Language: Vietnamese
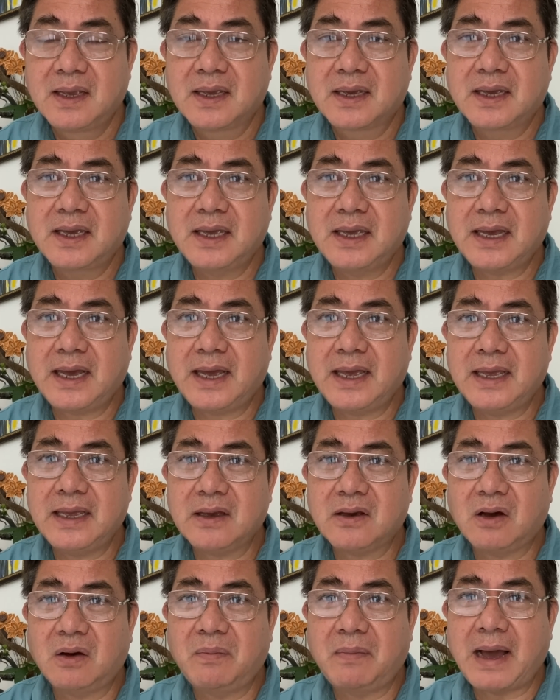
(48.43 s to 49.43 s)
Khi
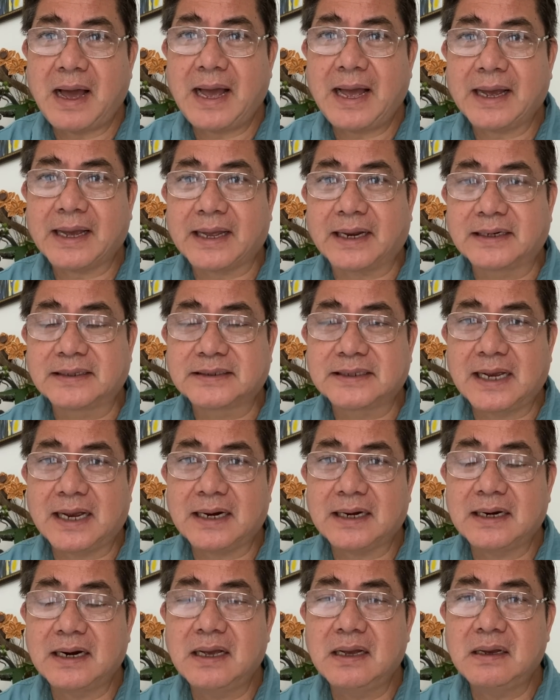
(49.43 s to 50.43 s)
ấy có ba cảnh
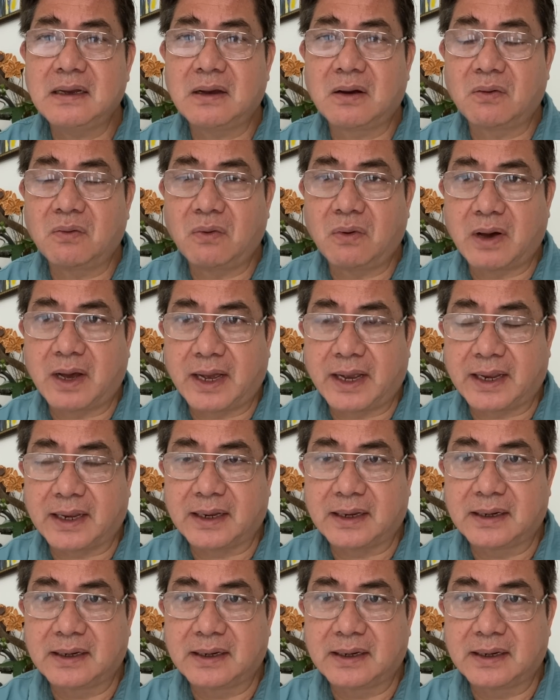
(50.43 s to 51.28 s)
sát đứng ở ngoài